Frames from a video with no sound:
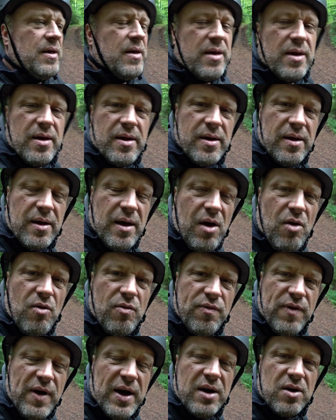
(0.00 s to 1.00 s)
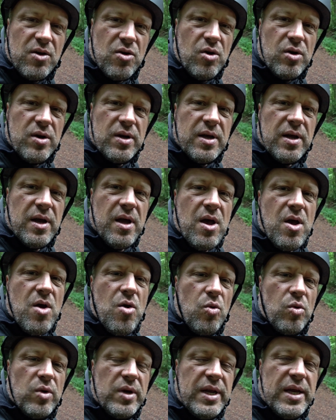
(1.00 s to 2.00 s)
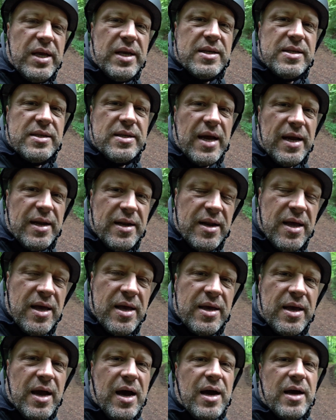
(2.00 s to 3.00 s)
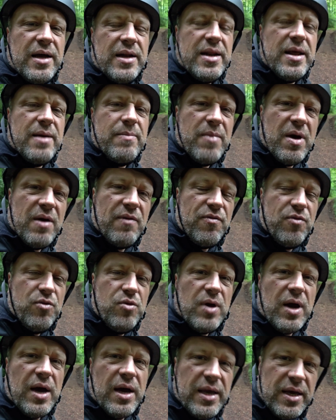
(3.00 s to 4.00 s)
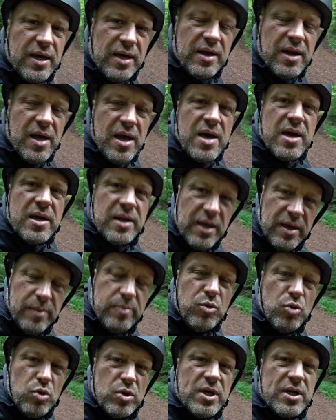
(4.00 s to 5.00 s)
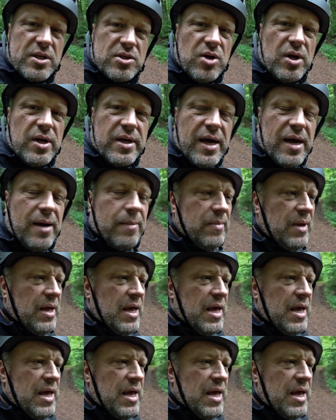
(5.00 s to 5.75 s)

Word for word: äh, auffangen konnte und die dann ja dem Führer ihren Tribut gezollt haben.